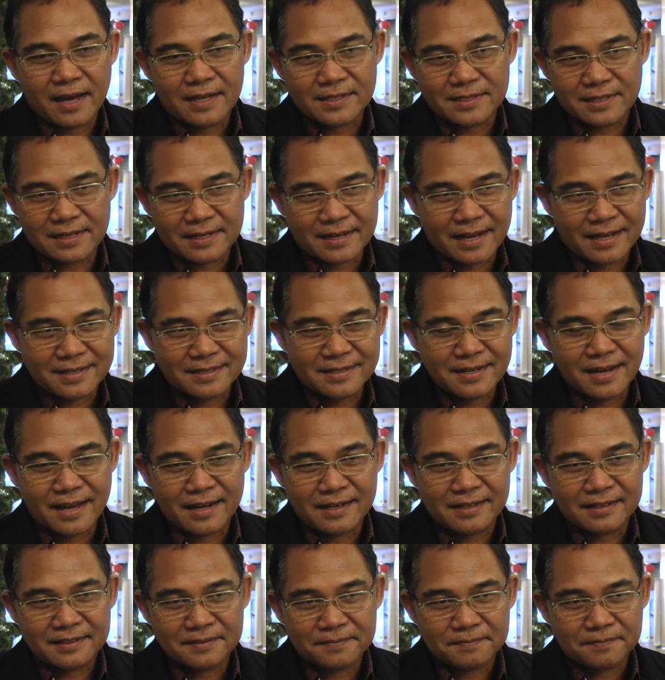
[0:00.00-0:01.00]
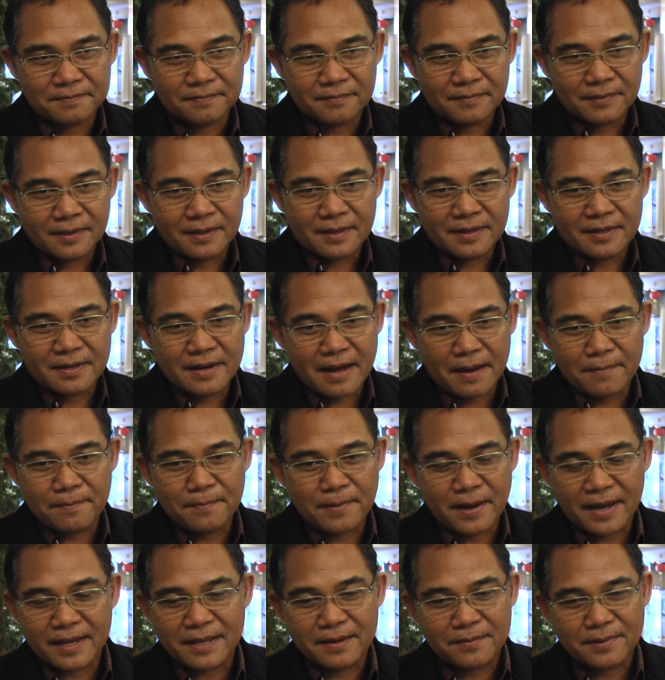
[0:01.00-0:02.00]
hasil kajian
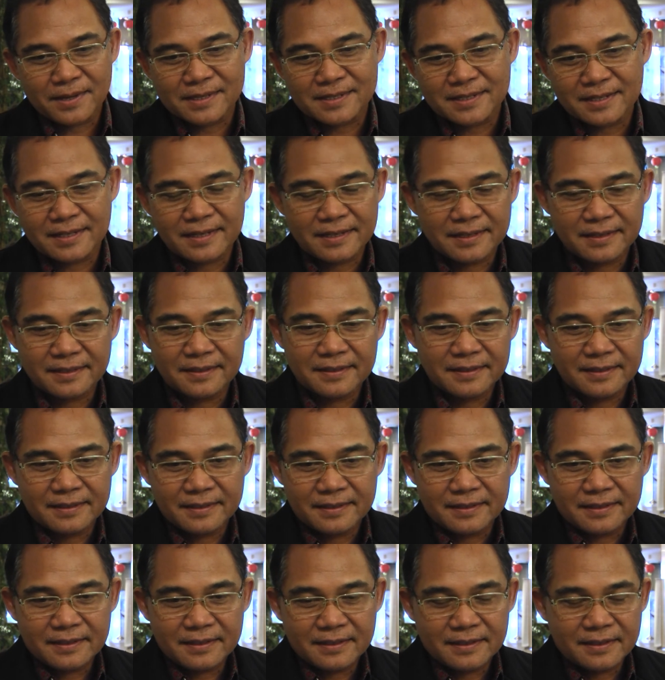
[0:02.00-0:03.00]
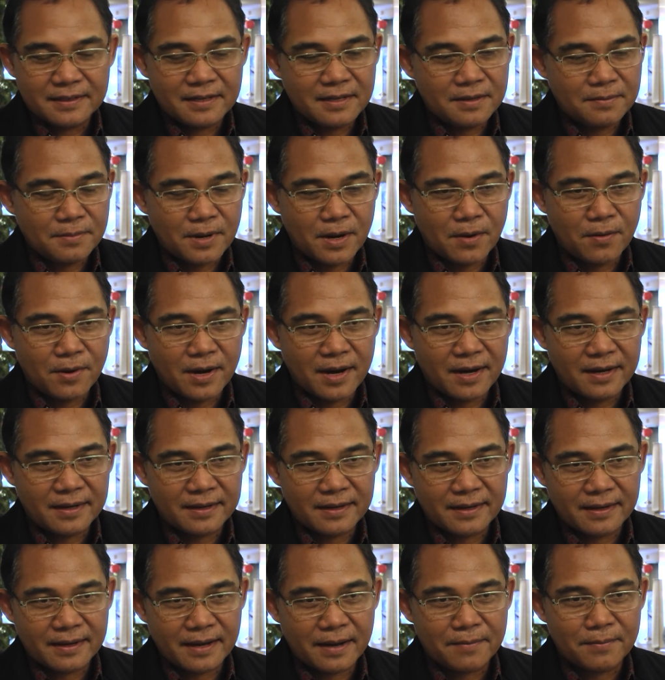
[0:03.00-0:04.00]
dampaknya masih di bawah
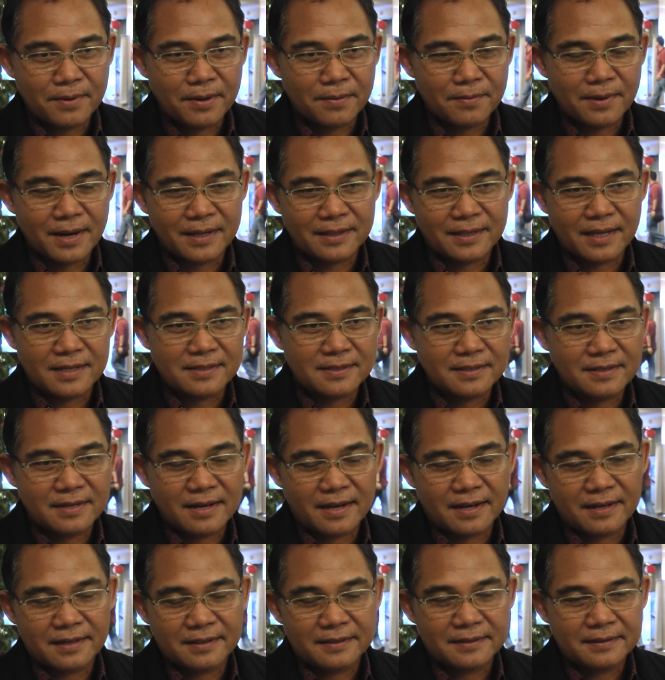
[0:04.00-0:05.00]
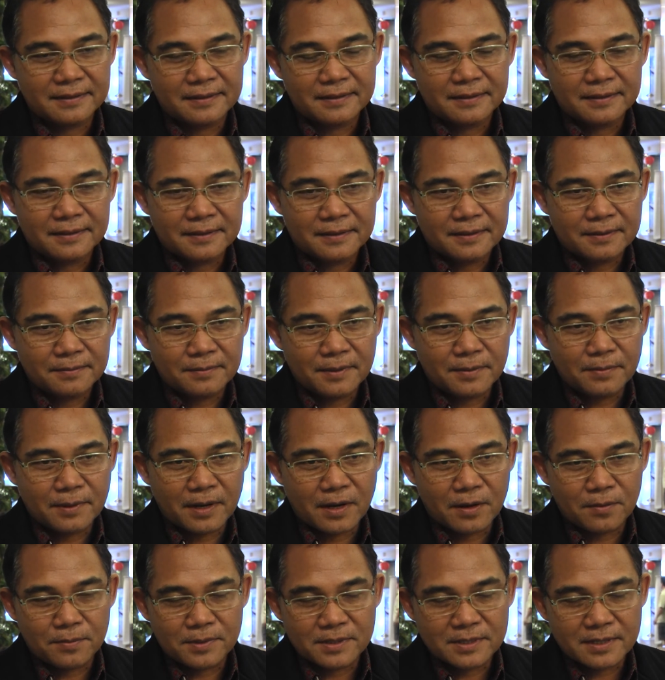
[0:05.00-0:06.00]
ambang batas tidak
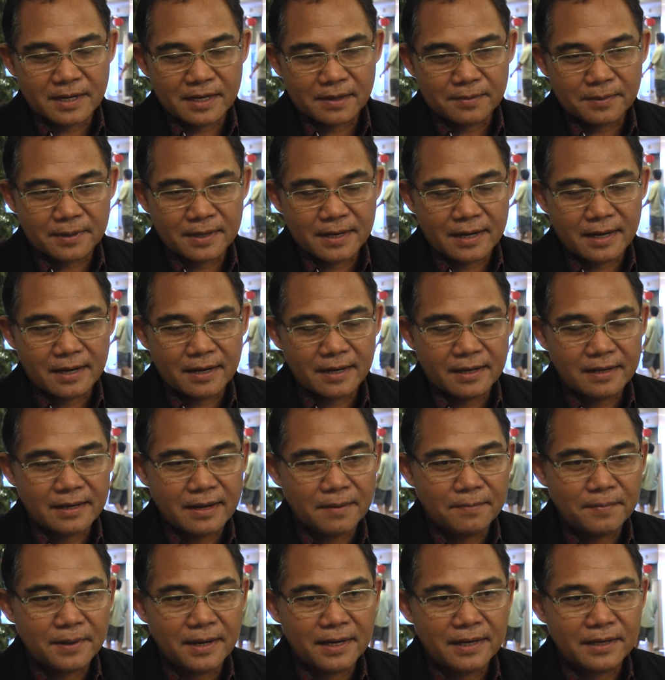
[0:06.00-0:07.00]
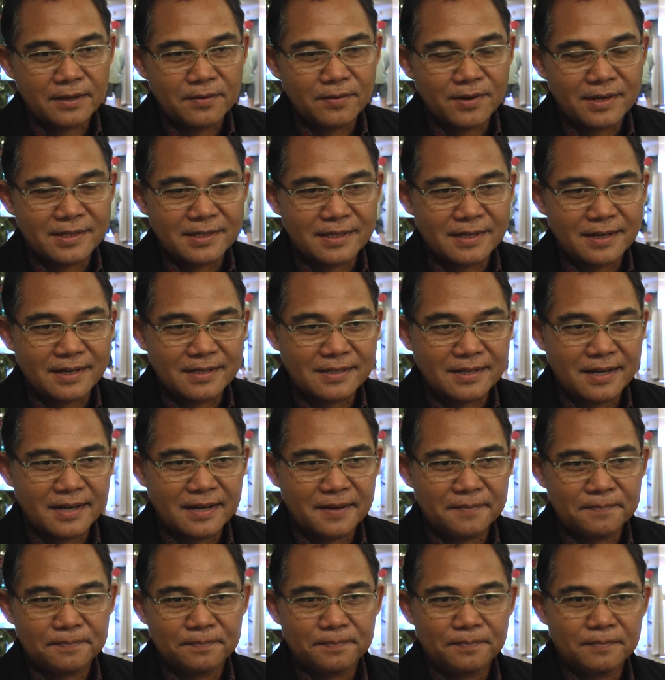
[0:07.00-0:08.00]
berpengaruh besar kepada dampak lingkungan, saya rasa
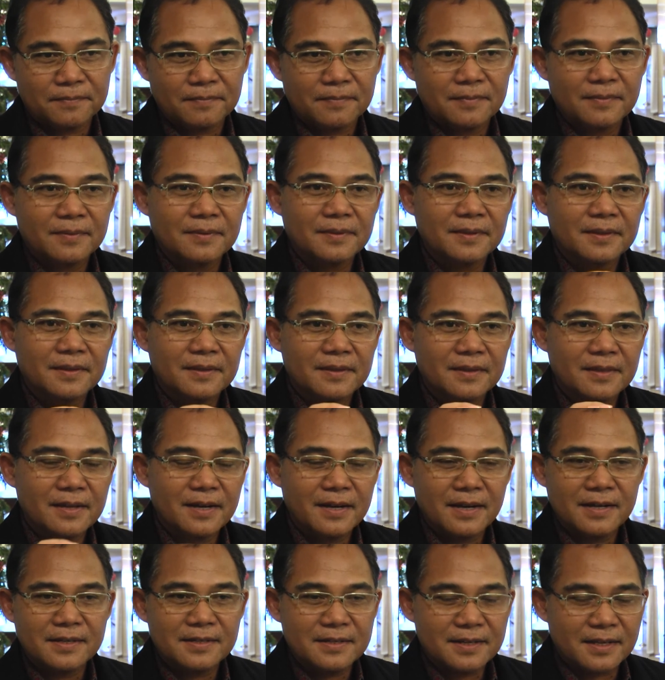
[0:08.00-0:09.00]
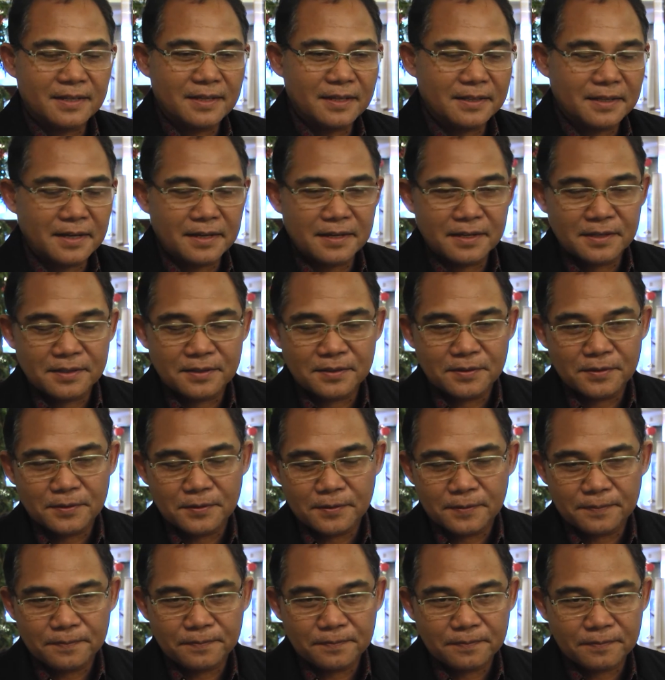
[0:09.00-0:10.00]
dengan catatan
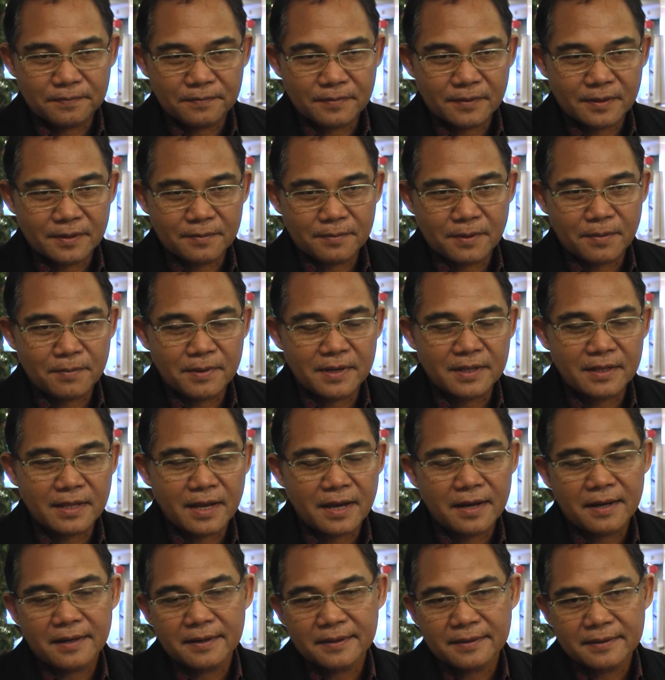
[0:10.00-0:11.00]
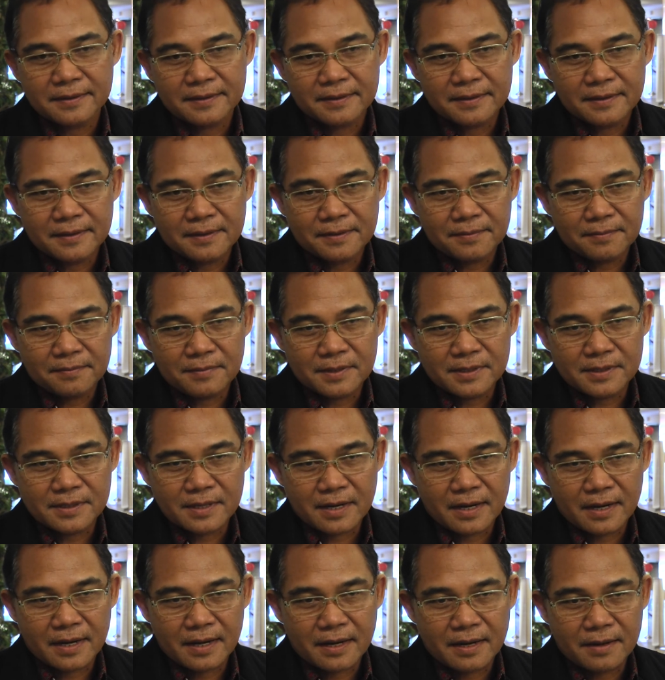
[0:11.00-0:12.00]
itu pemerintah
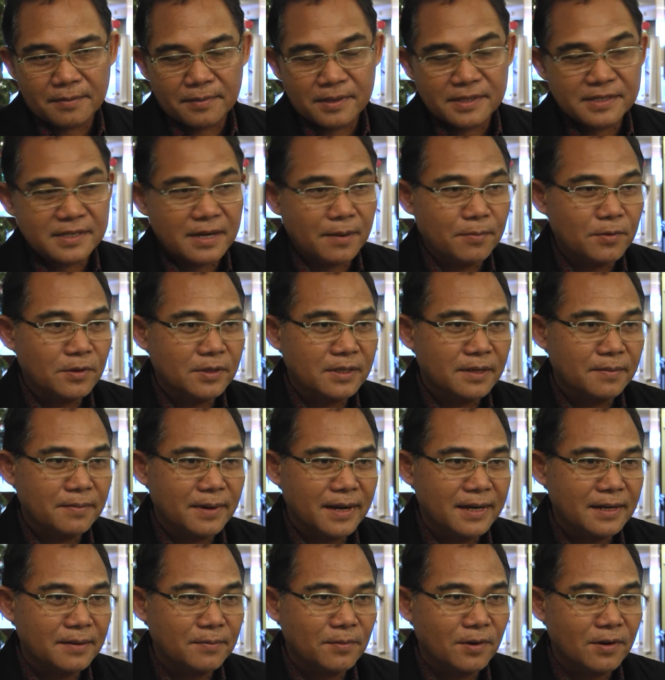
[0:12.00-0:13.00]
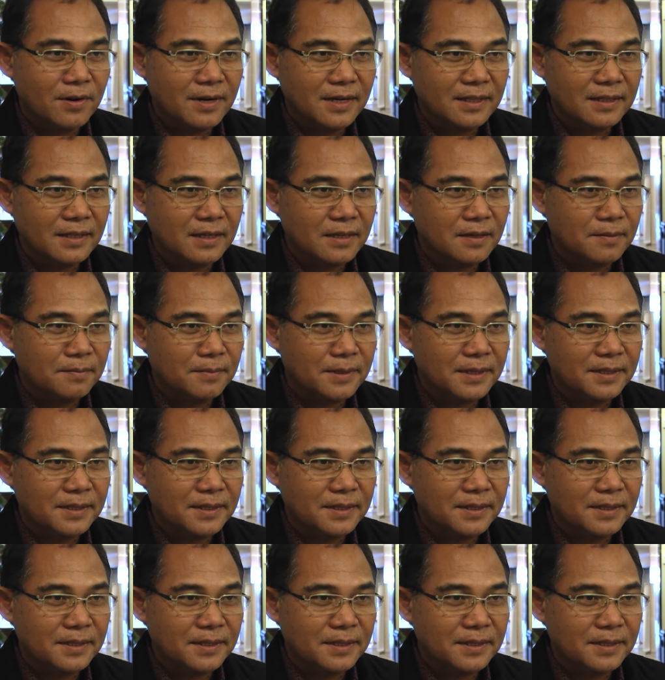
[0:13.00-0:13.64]
bisa mencabut kembali moratorium